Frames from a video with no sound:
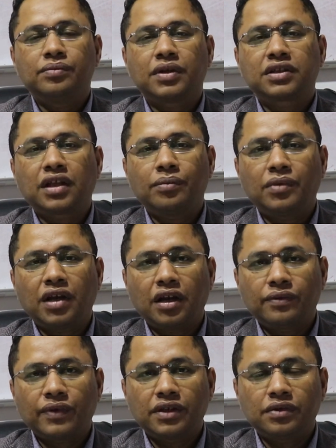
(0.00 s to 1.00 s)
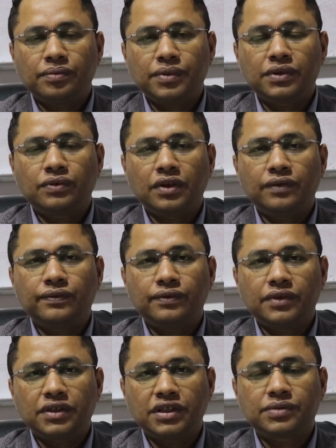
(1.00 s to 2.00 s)
بطمن على فيتامين بي 12
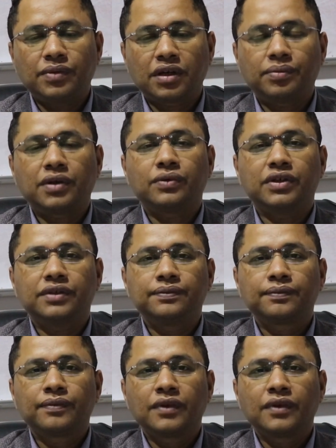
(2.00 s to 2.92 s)
في الجسم أخباره إيه